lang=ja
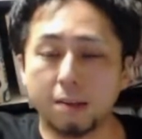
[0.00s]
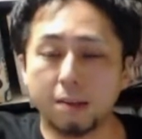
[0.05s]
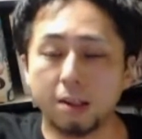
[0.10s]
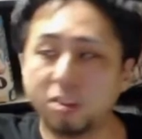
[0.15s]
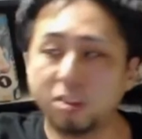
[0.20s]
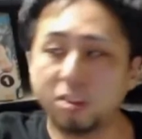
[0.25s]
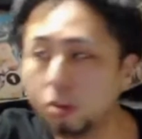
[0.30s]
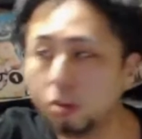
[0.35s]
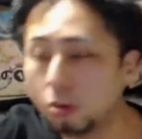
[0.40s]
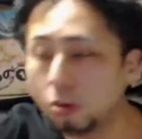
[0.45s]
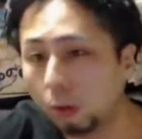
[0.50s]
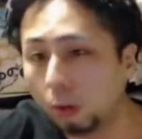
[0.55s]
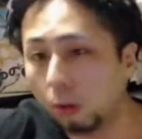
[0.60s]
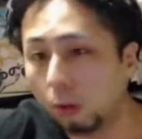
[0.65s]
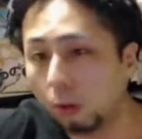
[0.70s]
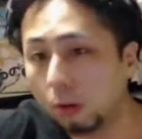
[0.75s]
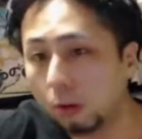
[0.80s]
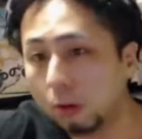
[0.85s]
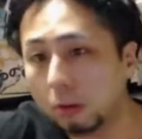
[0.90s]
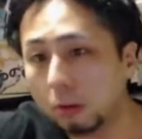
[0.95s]
しい時
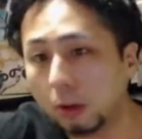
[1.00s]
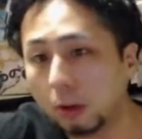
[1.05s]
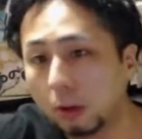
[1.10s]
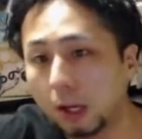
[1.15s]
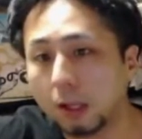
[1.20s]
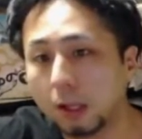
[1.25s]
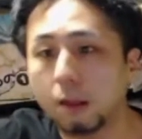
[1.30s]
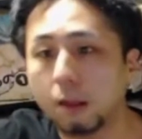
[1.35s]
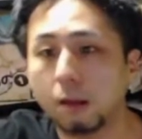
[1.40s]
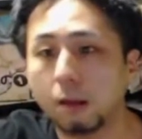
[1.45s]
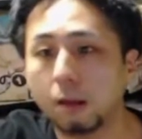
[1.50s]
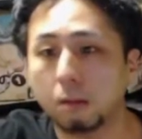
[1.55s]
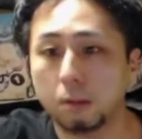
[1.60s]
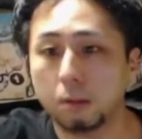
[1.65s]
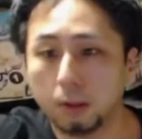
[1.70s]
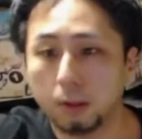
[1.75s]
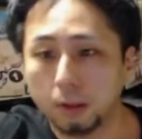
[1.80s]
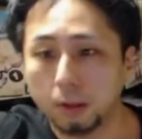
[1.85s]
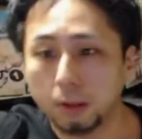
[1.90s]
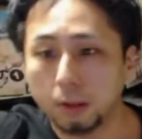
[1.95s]
こういう音奏でる。
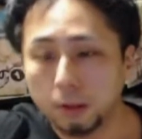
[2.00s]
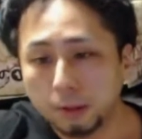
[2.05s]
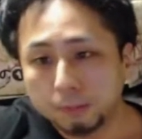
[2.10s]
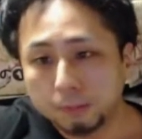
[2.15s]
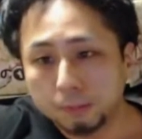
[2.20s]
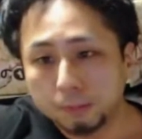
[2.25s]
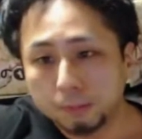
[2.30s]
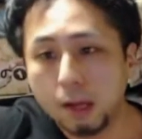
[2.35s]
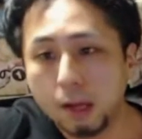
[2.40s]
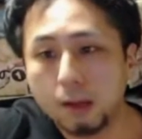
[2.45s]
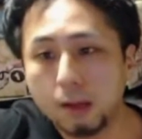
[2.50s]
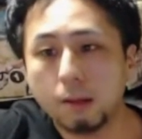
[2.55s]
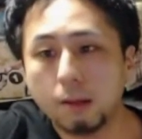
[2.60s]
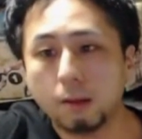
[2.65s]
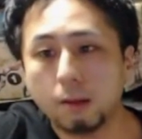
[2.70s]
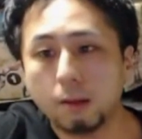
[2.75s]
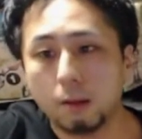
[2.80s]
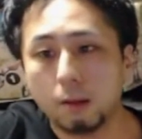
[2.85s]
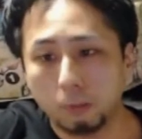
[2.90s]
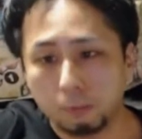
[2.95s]
経
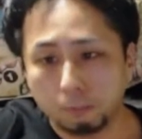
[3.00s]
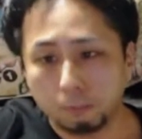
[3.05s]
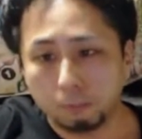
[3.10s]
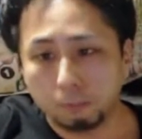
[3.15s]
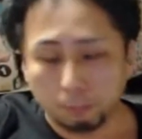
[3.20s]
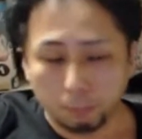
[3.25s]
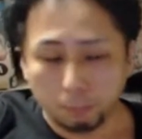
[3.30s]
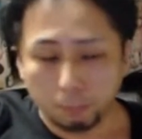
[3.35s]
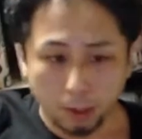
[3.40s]
験だよ。